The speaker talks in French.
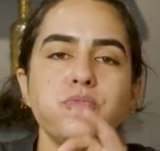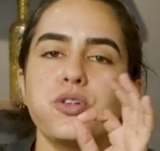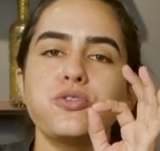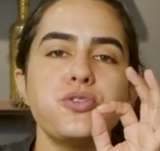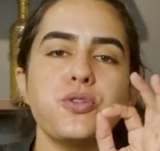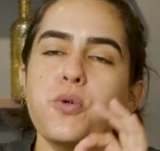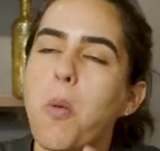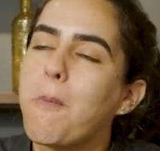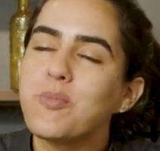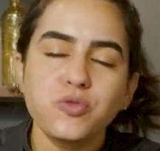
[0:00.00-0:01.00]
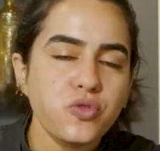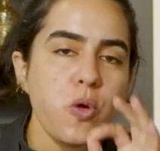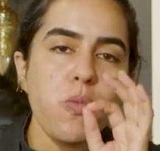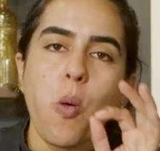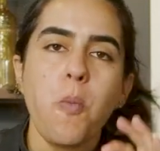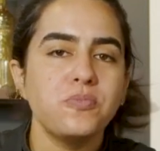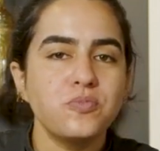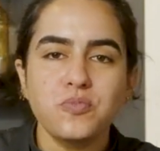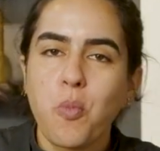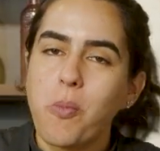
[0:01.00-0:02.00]
Dangereux, trop bon.
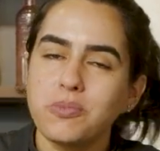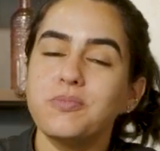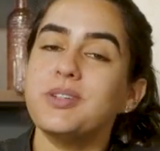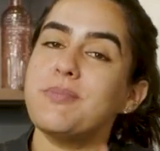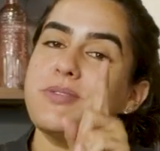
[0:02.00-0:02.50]
Bon